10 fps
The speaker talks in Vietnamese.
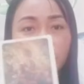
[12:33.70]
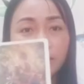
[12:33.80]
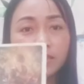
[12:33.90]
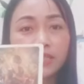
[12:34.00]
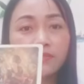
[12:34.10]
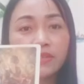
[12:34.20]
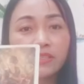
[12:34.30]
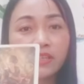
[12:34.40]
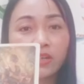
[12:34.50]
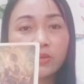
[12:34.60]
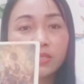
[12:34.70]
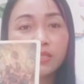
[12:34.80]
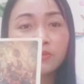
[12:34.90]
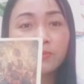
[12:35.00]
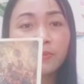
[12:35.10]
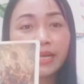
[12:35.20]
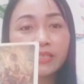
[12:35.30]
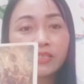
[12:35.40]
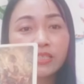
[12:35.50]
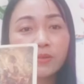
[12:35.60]
những cái việc nhỏ thôi nhưng cũng mang
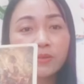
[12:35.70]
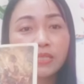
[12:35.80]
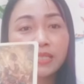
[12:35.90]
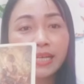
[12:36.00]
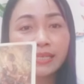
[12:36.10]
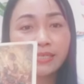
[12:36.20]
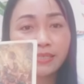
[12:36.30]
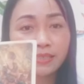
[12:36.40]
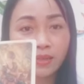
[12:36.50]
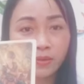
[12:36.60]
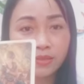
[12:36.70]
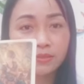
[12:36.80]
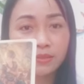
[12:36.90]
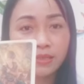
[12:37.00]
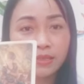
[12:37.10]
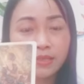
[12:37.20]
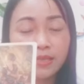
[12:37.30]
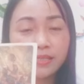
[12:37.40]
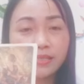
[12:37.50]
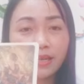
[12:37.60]
lại cho nhau những cái giá trị to lớn
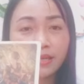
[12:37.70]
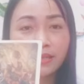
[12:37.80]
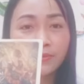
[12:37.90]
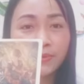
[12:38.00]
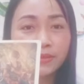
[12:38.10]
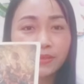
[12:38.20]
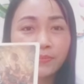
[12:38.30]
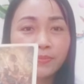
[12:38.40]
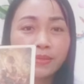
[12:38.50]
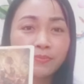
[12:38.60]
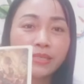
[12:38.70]
đây chính là cái cuộc sống mà biết